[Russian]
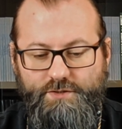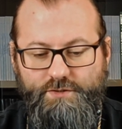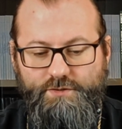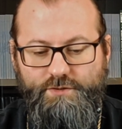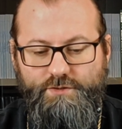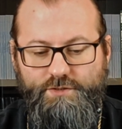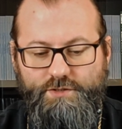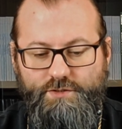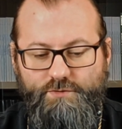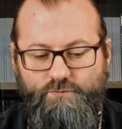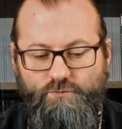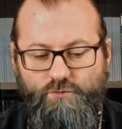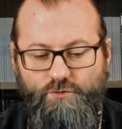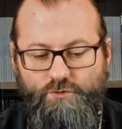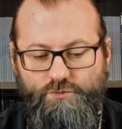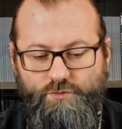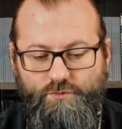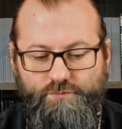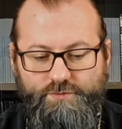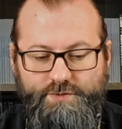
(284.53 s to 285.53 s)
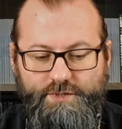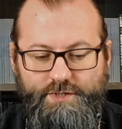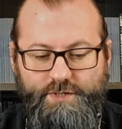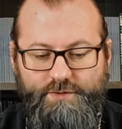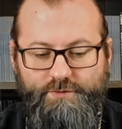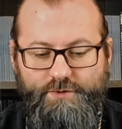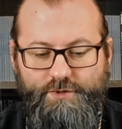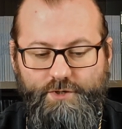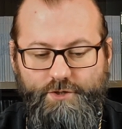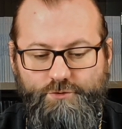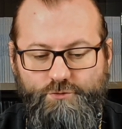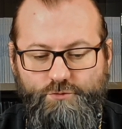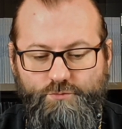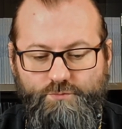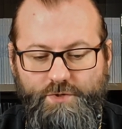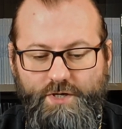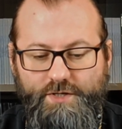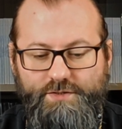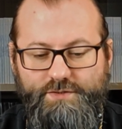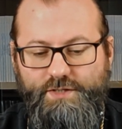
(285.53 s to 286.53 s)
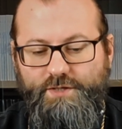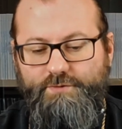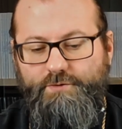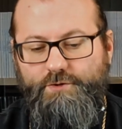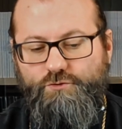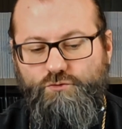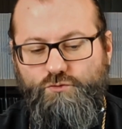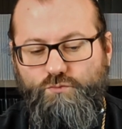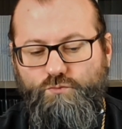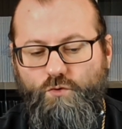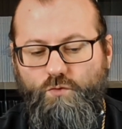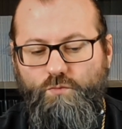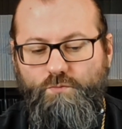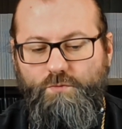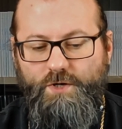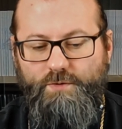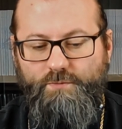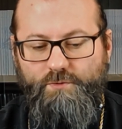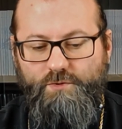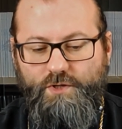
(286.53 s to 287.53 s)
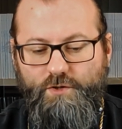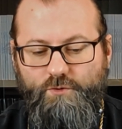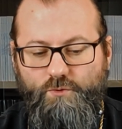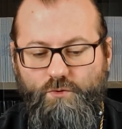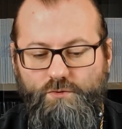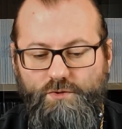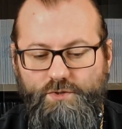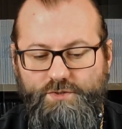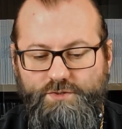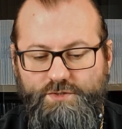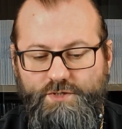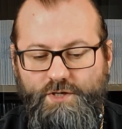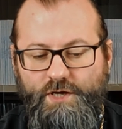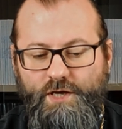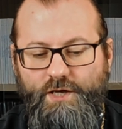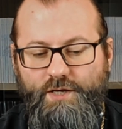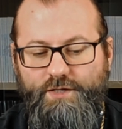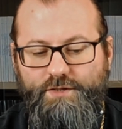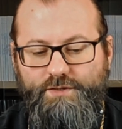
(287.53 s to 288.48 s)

и до сего, но в церкви хочу пять словес умом моим глаголоти,